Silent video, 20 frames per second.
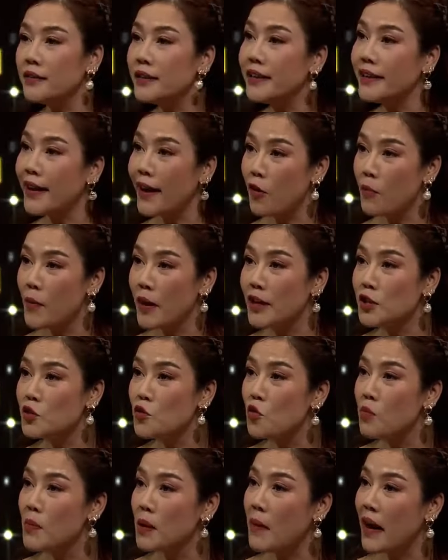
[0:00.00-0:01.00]
sẽ cứ đi theo mấy cái
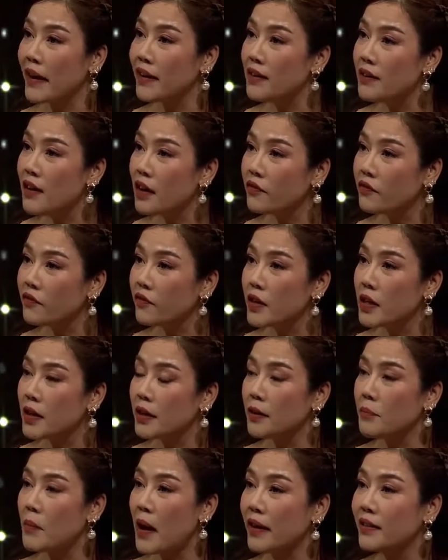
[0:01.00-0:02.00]
chú mà bán nước,
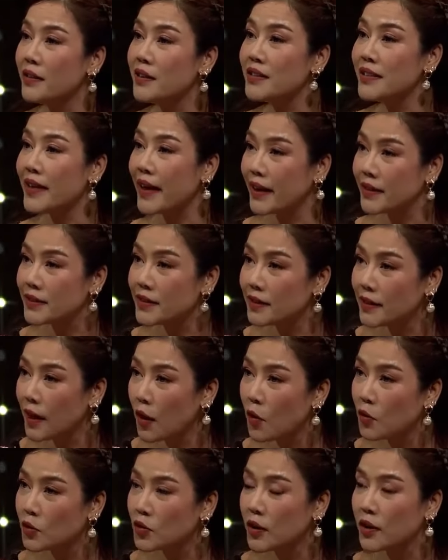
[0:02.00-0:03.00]
về bán nước chè trên
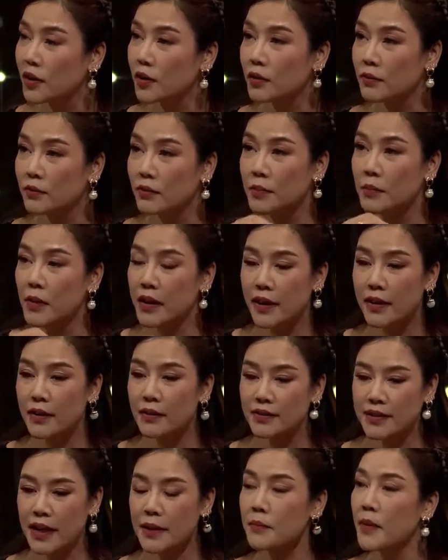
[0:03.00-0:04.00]
tàu, rồi mấy
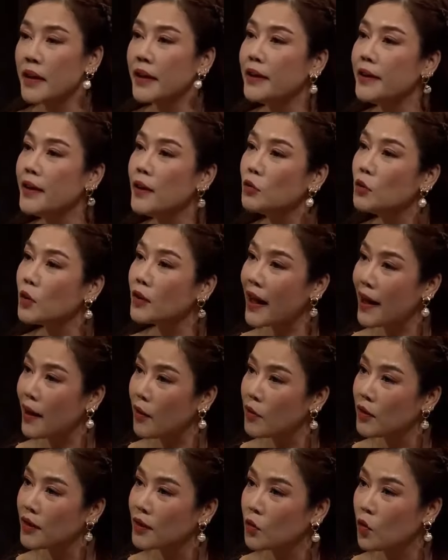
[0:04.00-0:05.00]
cái sách, mấy cái điếu thuốc
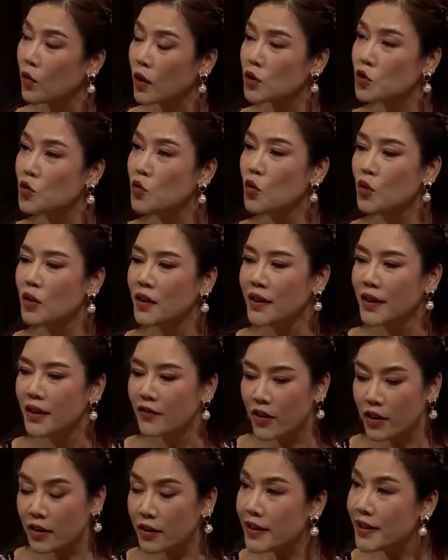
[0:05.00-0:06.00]
lào của các chú,
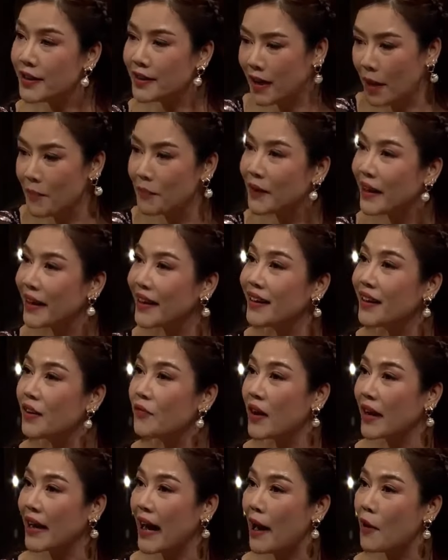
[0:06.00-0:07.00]
và cứ đi cầm
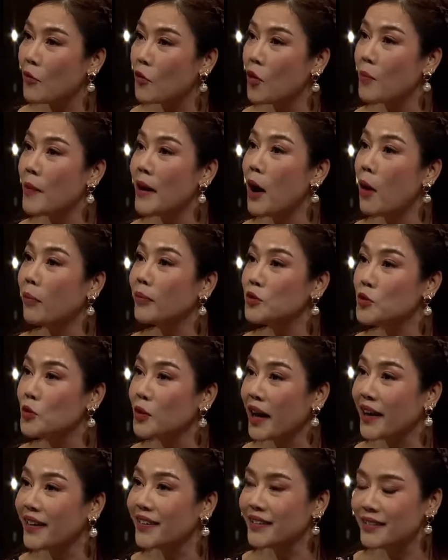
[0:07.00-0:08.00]
cái vạt áo của mấy ông
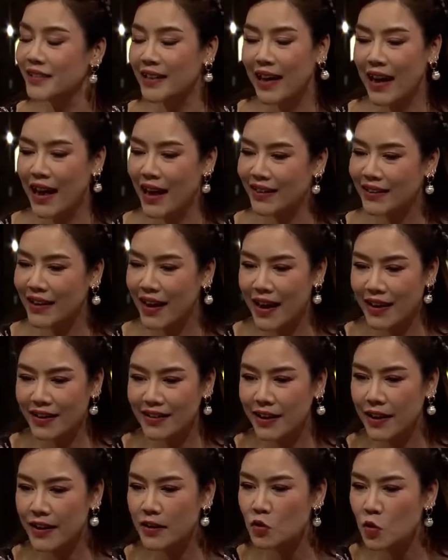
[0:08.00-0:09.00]
chú đấy, cứ đi lang
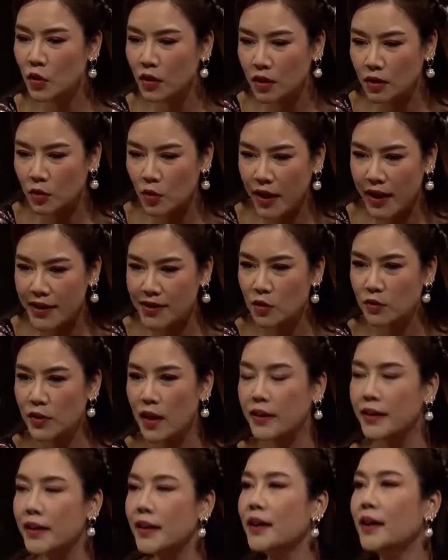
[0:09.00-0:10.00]
thang như thế suốt từ toa này sang
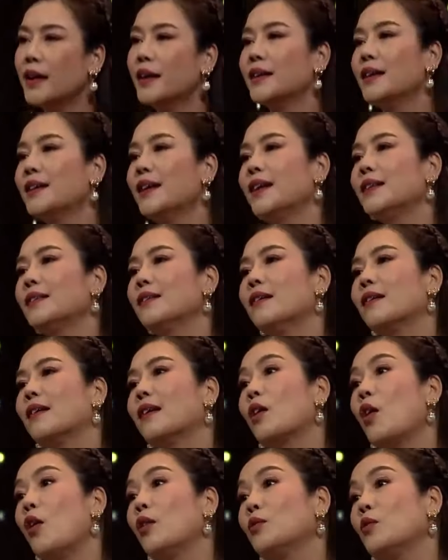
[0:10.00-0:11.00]
toa kia thì ngay tưởng
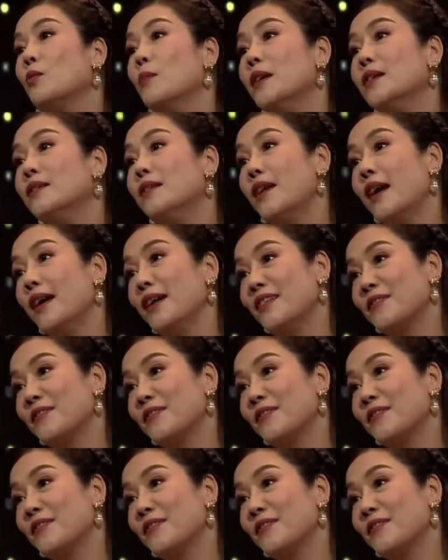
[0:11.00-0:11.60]
là con của mấy người